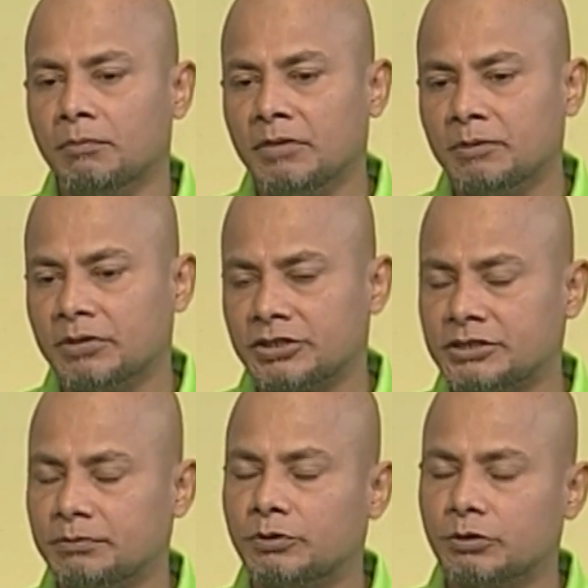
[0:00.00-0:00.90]

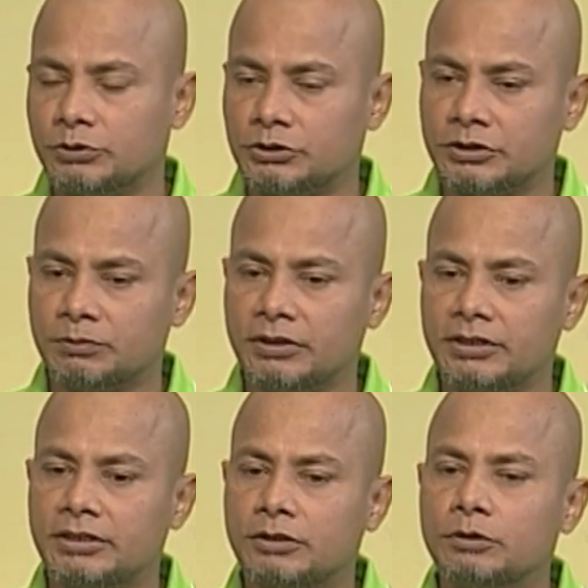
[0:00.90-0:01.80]
মেম্বারশিপ গ্রোথ যদি
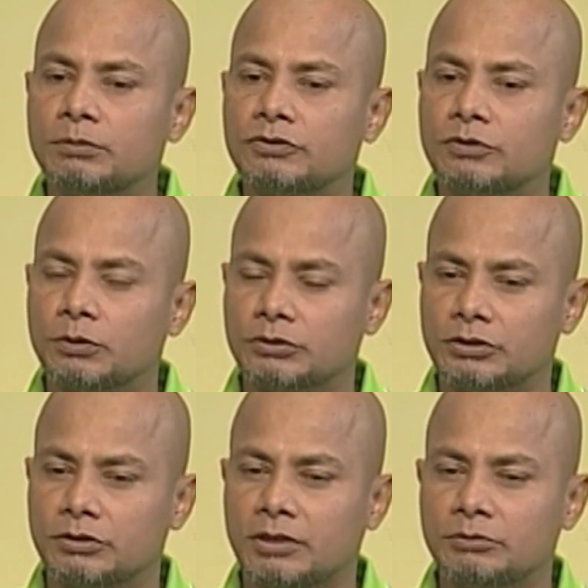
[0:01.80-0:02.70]
বলেন এটা খুবই স্লো
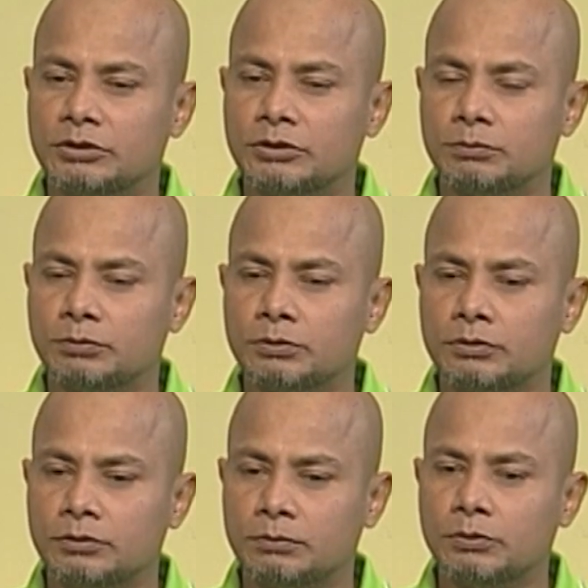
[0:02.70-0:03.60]
ছিল আমি যদি
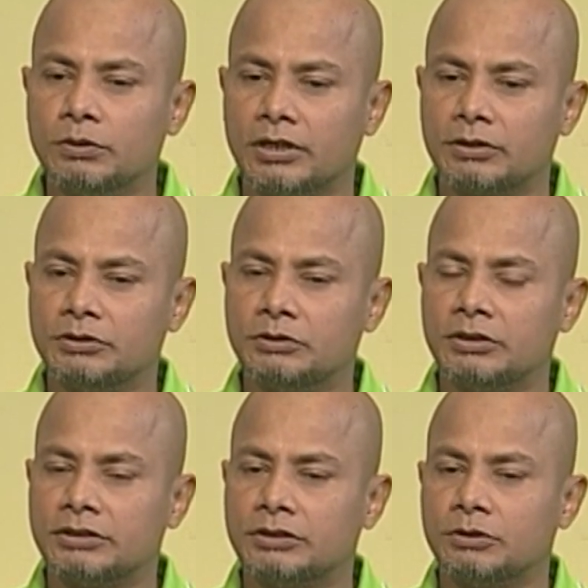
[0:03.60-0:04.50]
খুব ভুল না করি
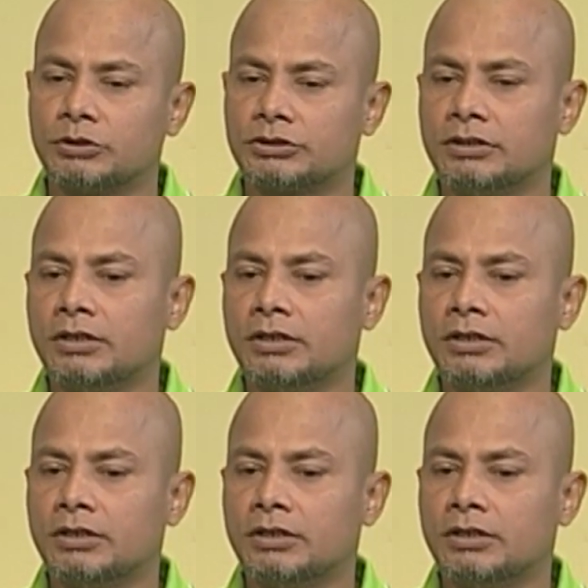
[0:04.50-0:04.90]
দুই হাজার দশ